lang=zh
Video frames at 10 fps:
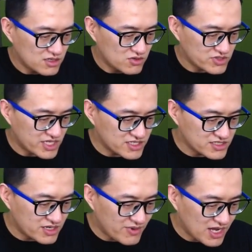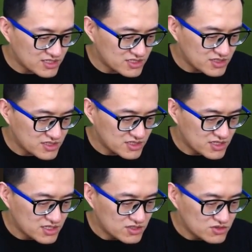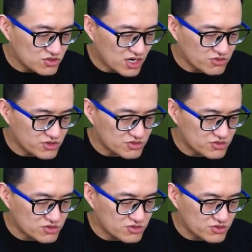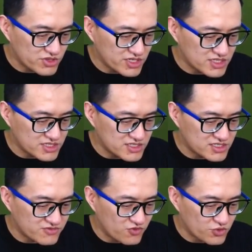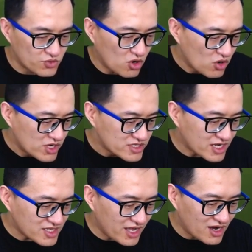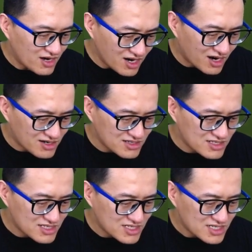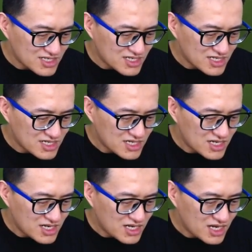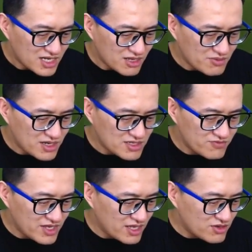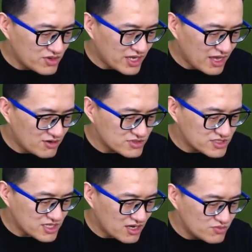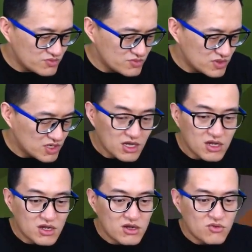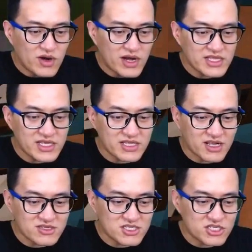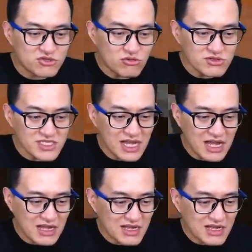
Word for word: 我现在升级了吗？Too hungry to create this for you。哦，它太饿。When when you have some，我还得给它吃东西啊。